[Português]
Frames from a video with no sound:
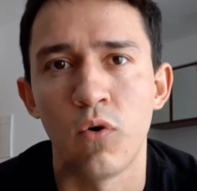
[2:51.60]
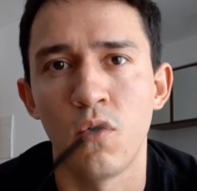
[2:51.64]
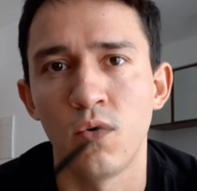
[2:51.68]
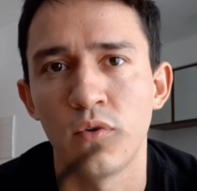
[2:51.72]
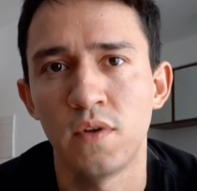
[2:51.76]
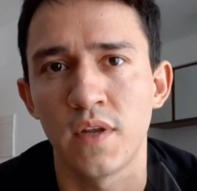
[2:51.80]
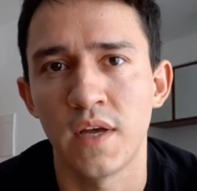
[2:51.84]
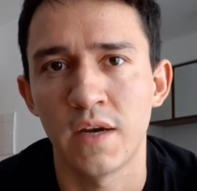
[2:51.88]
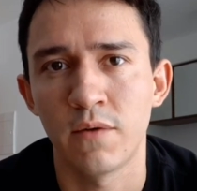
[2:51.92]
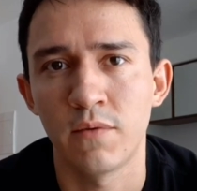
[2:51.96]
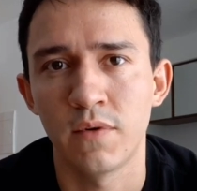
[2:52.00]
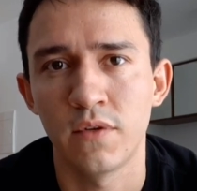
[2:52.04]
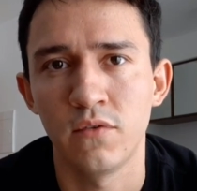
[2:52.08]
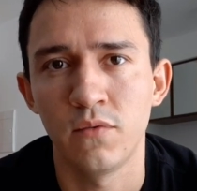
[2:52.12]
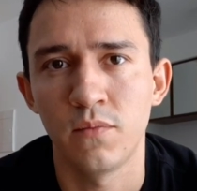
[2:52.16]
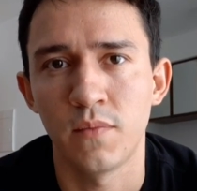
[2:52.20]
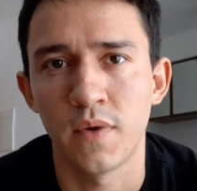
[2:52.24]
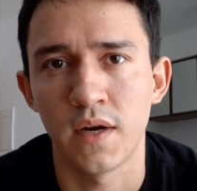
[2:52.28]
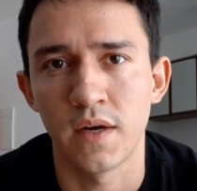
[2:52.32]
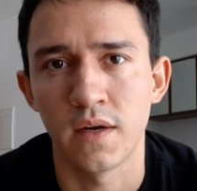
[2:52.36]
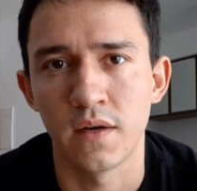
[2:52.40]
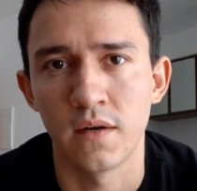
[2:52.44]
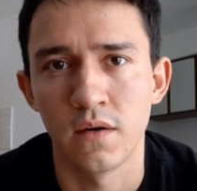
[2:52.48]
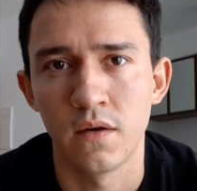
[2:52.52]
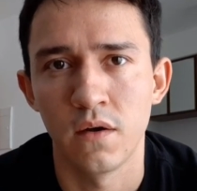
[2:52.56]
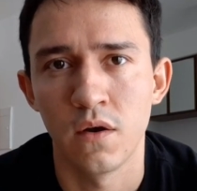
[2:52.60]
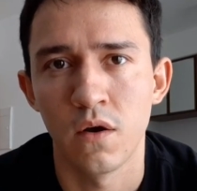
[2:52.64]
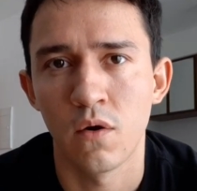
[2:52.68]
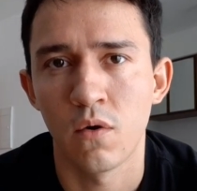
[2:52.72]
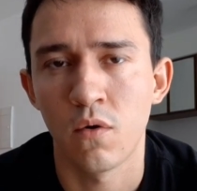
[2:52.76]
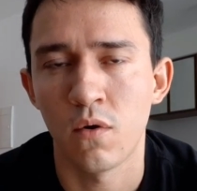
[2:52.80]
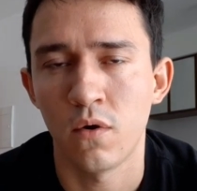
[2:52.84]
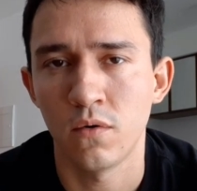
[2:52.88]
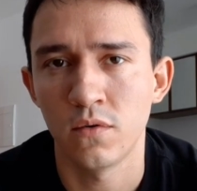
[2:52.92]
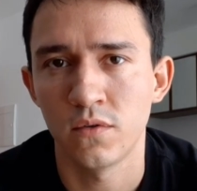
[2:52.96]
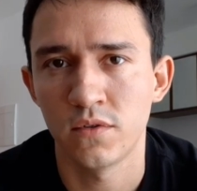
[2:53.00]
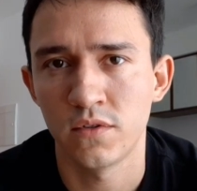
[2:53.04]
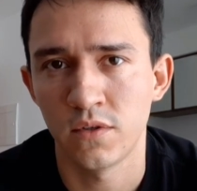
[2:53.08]
ou na água do mar.
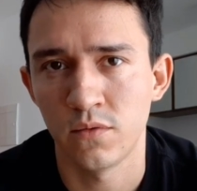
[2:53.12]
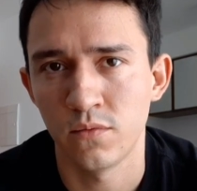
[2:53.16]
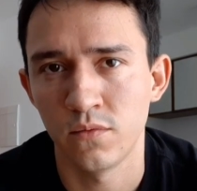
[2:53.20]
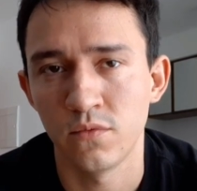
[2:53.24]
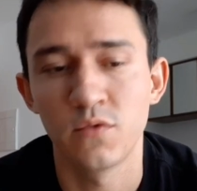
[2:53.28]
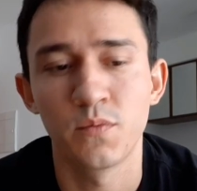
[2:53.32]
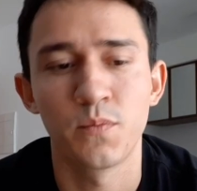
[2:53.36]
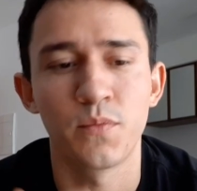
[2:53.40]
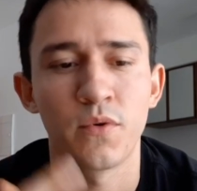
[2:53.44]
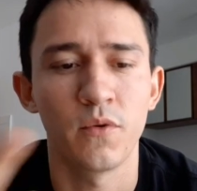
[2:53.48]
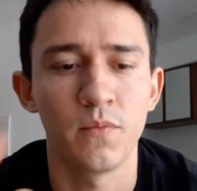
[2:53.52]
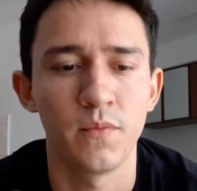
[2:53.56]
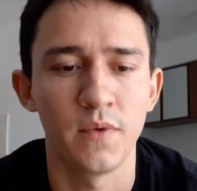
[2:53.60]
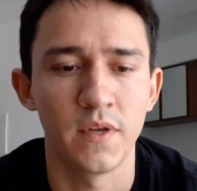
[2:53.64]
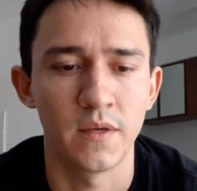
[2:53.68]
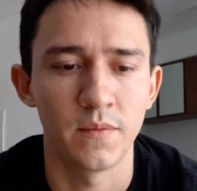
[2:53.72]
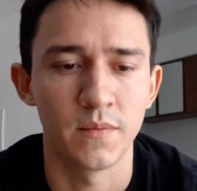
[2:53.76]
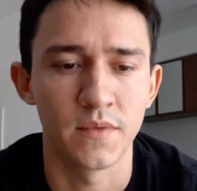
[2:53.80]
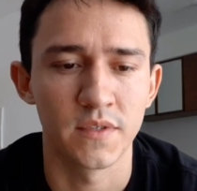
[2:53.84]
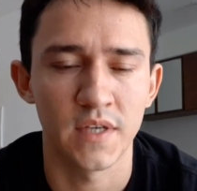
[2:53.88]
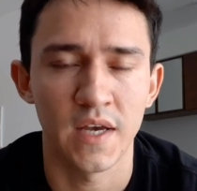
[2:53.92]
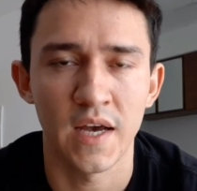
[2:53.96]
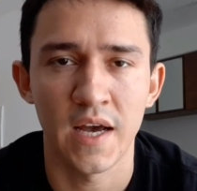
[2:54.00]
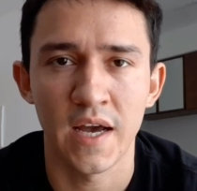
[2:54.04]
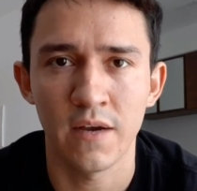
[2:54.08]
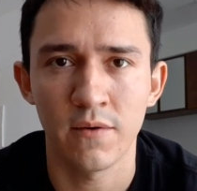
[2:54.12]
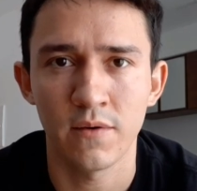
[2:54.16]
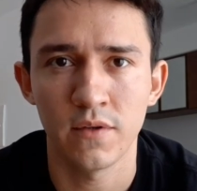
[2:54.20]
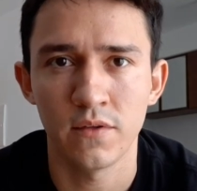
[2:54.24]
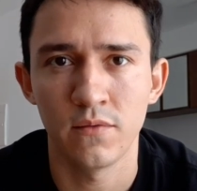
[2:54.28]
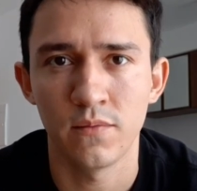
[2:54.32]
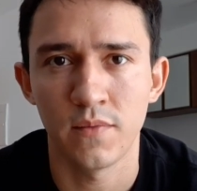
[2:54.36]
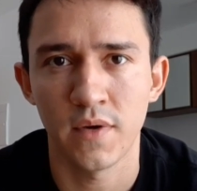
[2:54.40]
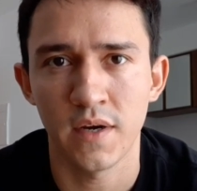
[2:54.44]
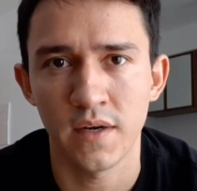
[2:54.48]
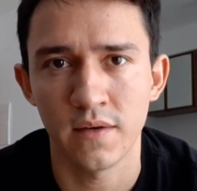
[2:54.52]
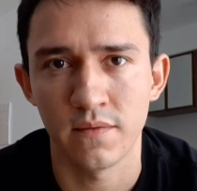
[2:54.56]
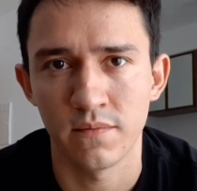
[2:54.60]
Quais são os problemas? A água
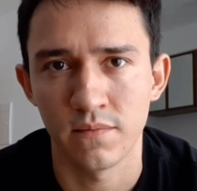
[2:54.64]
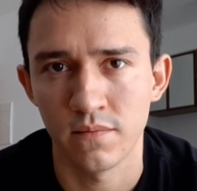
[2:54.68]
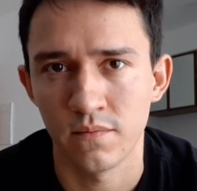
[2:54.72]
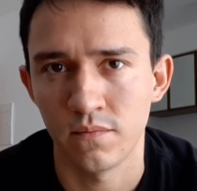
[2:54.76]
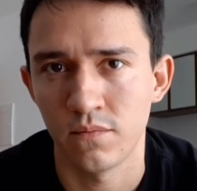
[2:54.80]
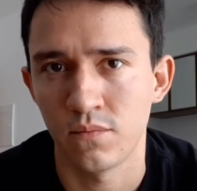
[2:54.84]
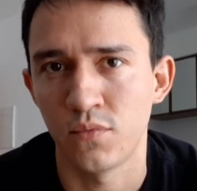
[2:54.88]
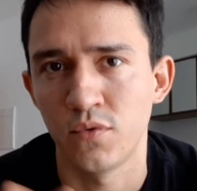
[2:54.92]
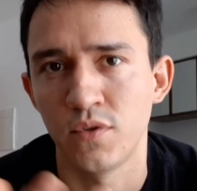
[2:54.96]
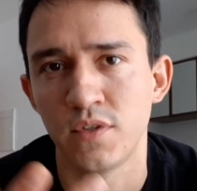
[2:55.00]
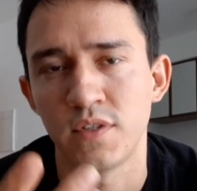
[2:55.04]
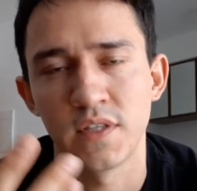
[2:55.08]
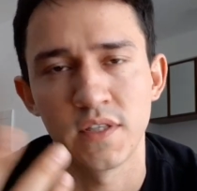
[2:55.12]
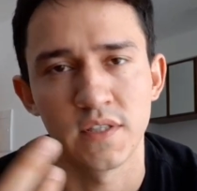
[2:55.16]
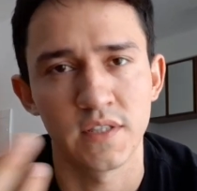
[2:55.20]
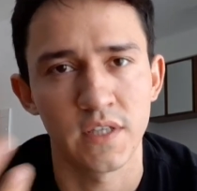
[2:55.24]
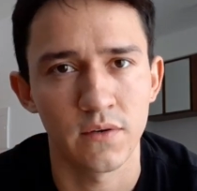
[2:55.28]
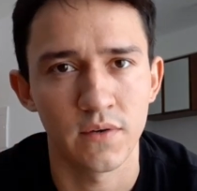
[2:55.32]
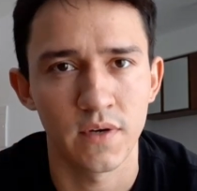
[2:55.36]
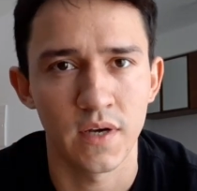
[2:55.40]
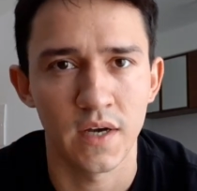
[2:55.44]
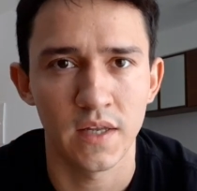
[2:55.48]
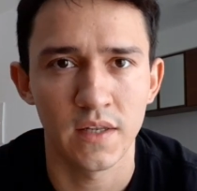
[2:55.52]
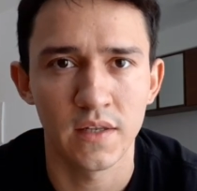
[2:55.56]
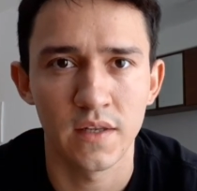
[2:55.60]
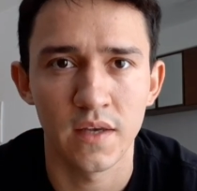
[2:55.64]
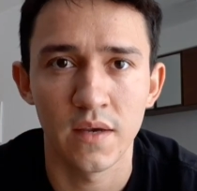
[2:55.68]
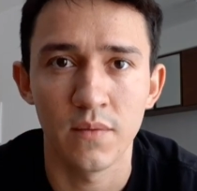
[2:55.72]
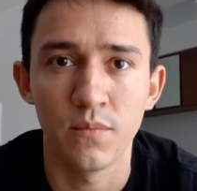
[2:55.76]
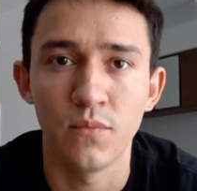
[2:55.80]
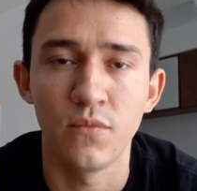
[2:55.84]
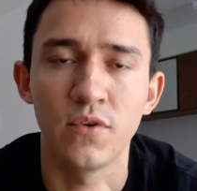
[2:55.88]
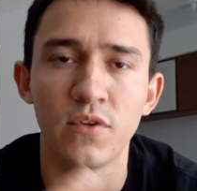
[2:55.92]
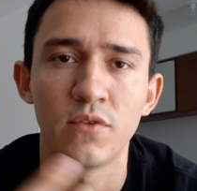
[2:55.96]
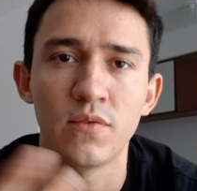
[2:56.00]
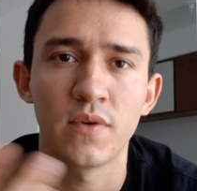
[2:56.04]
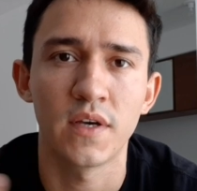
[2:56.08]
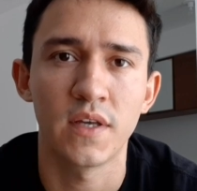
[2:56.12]
do mar, por ser salgada, é
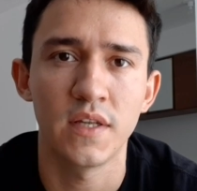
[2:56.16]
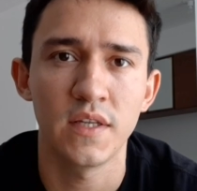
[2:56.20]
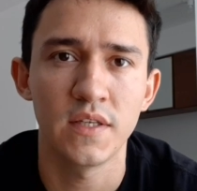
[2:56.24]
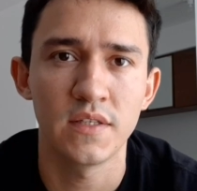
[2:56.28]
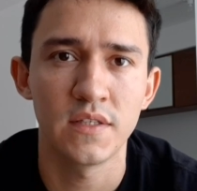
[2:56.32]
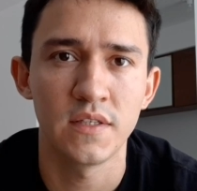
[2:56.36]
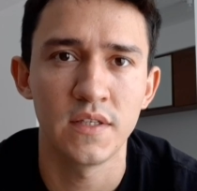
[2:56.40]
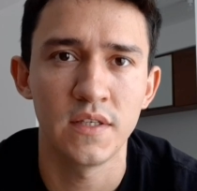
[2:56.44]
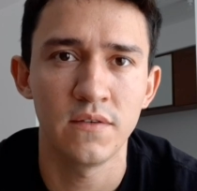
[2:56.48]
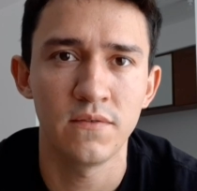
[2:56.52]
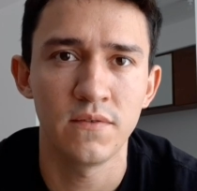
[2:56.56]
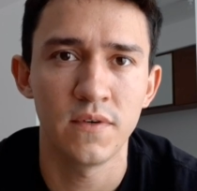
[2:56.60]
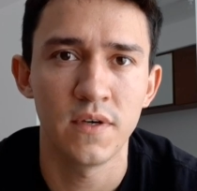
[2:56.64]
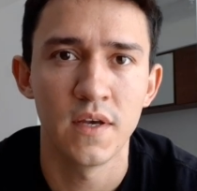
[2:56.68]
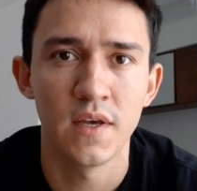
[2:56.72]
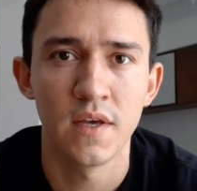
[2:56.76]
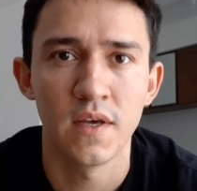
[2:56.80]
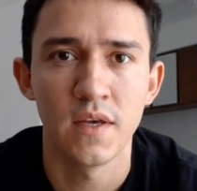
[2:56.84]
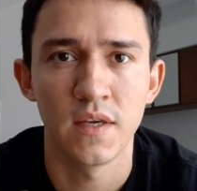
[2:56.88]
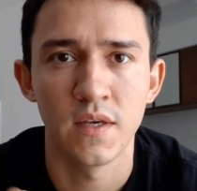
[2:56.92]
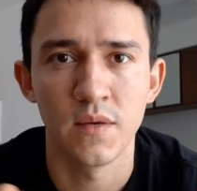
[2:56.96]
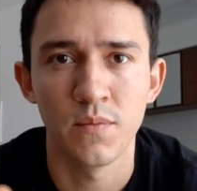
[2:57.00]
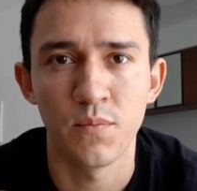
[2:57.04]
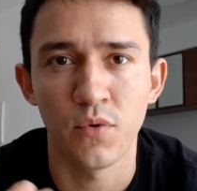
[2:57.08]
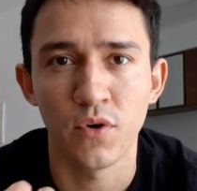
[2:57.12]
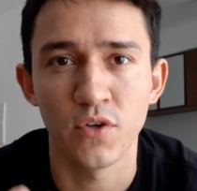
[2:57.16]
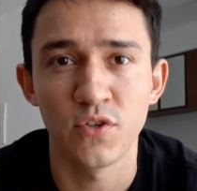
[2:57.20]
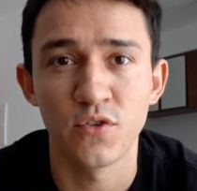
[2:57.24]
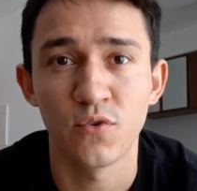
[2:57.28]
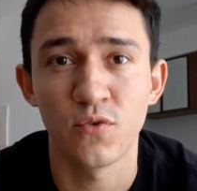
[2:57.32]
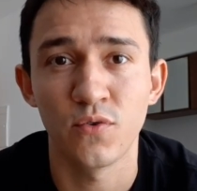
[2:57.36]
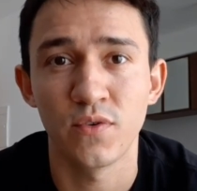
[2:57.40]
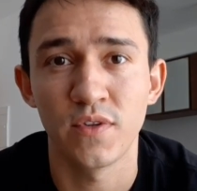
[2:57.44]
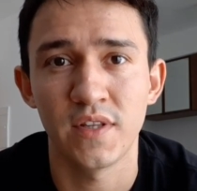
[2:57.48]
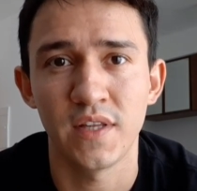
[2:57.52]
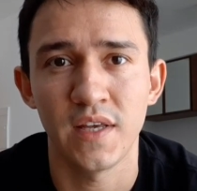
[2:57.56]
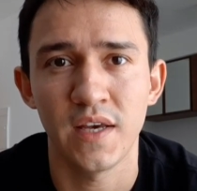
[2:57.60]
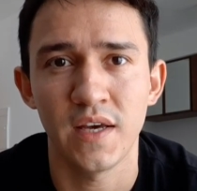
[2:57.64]
muito agressiva e pode
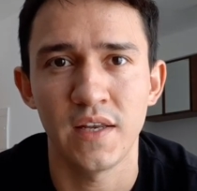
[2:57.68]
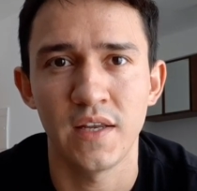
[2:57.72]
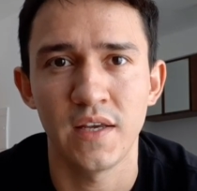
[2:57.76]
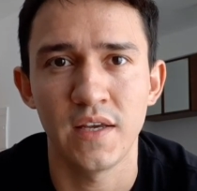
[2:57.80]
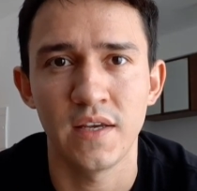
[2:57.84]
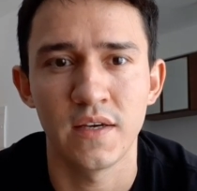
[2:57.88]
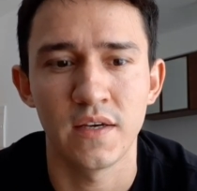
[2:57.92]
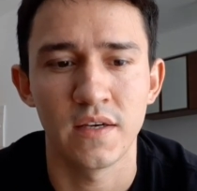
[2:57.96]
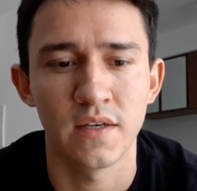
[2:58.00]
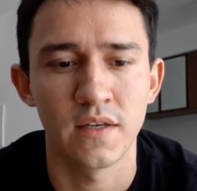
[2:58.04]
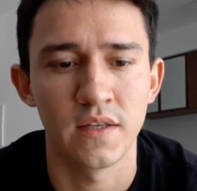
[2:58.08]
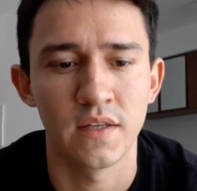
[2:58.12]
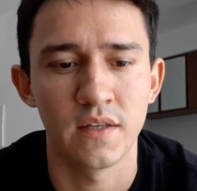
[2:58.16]
conter areia.